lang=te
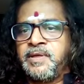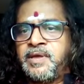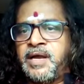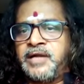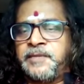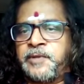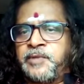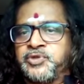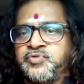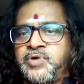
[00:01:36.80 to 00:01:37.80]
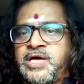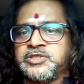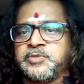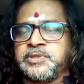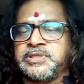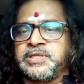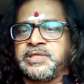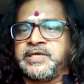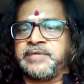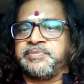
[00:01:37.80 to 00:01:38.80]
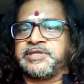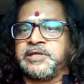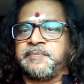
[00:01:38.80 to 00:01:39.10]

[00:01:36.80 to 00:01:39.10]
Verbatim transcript: అంటే ప్రభుత్వ ఆసుపత్రికి ఇక మీద